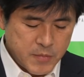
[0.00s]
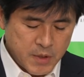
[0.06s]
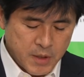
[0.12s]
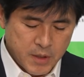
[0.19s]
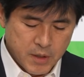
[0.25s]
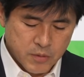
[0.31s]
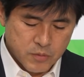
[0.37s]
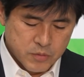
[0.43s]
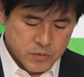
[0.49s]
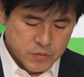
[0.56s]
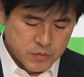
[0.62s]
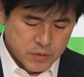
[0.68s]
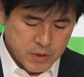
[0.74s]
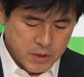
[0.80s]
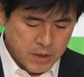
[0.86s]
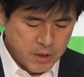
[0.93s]
えー、と
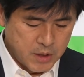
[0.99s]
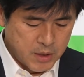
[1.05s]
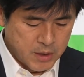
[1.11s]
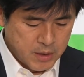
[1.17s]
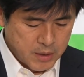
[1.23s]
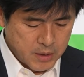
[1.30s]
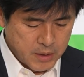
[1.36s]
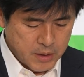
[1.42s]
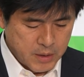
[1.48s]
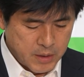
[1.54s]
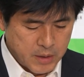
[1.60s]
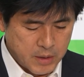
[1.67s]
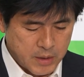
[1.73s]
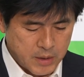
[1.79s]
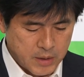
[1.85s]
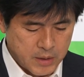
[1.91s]
次に、
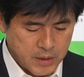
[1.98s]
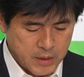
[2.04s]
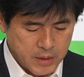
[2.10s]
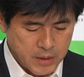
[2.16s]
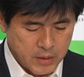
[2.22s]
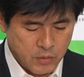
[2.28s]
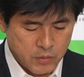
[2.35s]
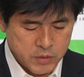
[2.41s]
えー、